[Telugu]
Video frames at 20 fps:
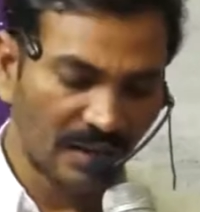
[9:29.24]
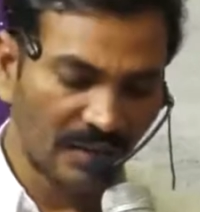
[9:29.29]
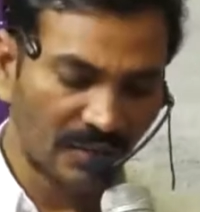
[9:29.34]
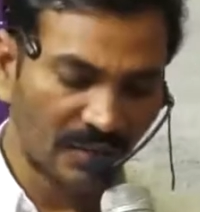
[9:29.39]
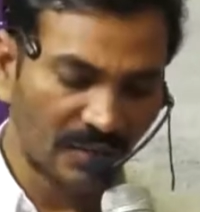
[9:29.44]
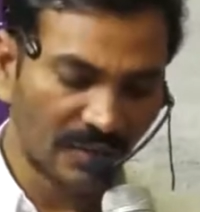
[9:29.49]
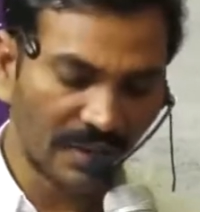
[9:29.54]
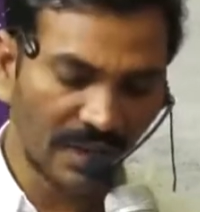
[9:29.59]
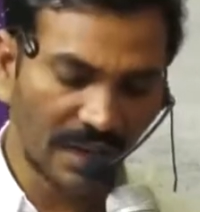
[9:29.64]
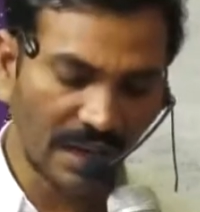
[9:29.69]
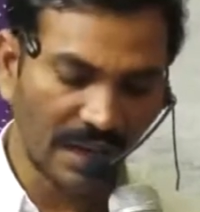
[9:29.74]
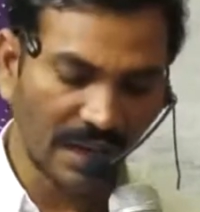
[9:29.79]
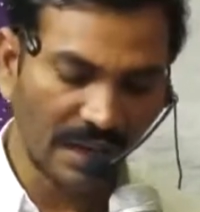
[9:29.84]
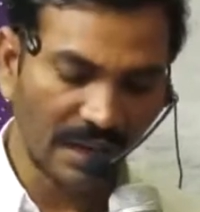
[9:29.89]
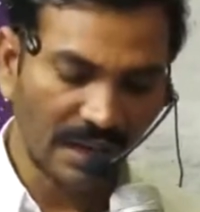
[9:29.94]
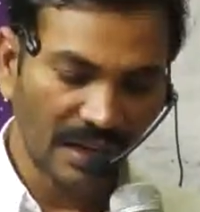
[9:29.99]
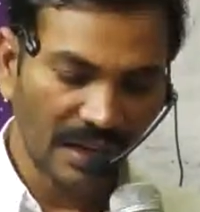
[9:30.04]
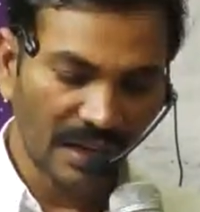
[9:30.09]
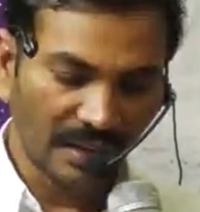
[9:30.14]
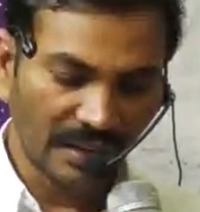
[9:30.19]
చూసారా
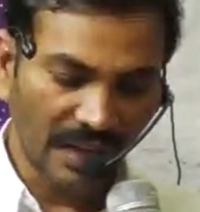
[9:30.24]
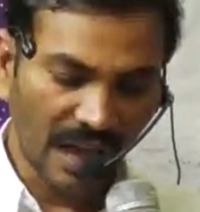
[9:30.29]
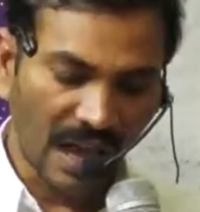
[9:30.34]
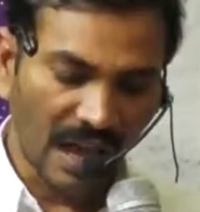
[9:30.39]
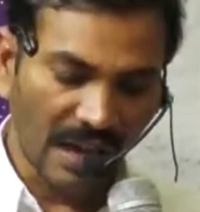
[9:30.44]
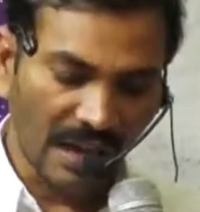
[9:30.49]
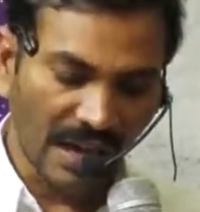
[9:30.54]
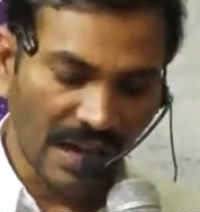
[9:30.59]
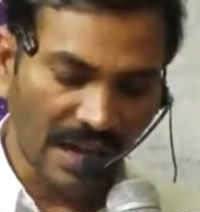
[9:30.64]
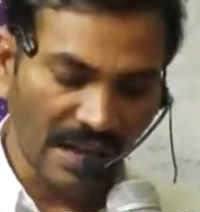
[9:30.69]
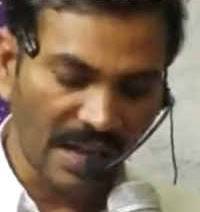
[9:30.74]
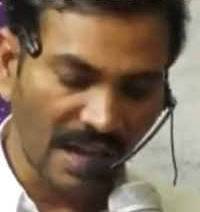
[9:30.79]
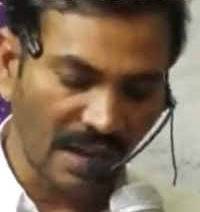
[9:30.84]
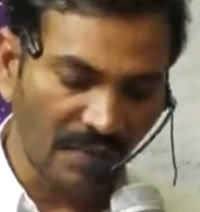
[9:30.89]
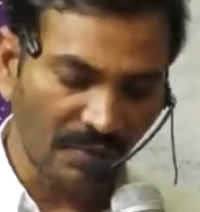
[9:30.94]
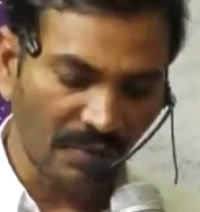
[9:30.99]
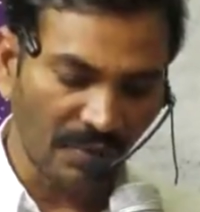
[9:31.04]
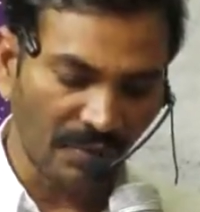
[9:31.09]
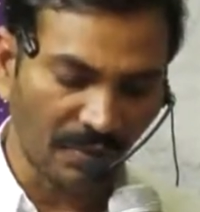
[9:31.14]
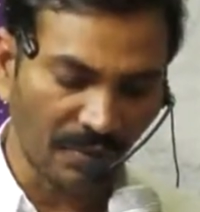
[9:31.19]
తానే
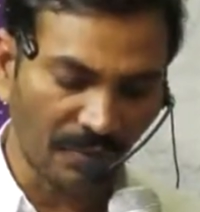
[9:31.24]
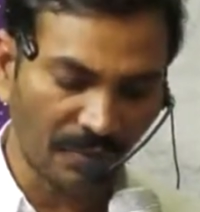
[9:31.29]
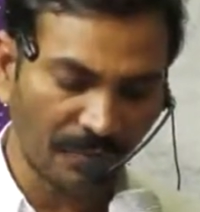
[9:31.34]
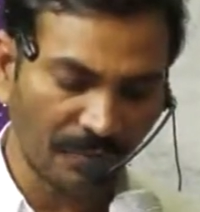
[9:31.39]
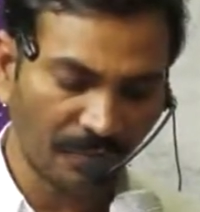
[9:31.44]
దేవుడు